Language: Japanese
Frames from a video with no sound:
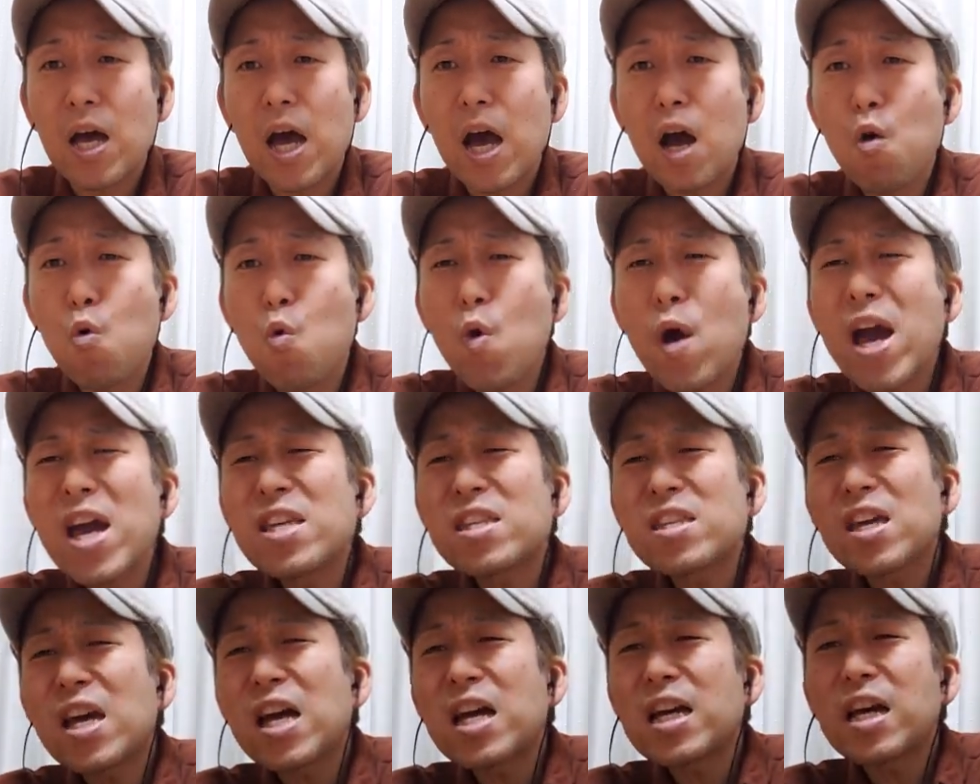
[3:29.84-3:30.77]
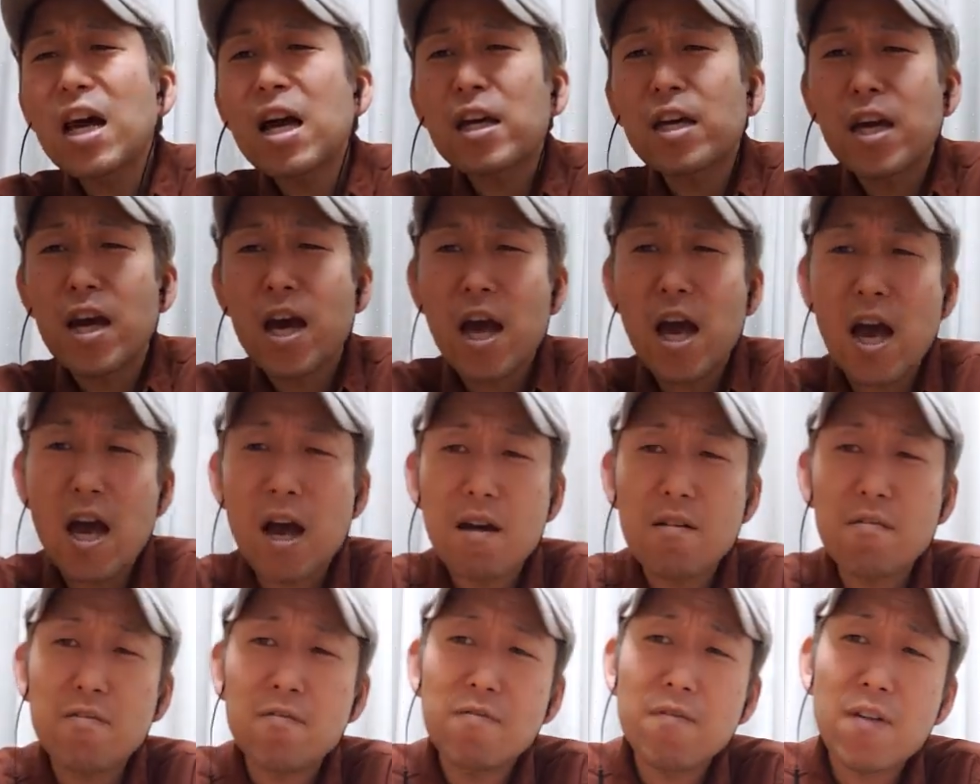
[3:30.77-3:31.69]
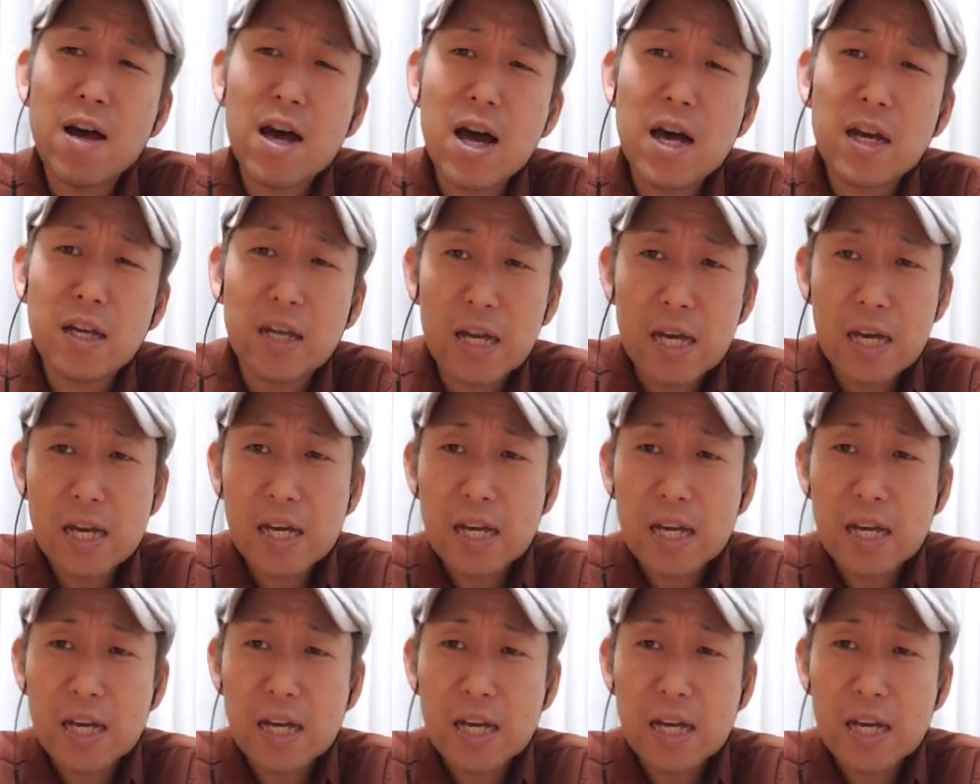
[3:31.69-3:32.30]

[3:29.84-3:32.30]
I wish I could come back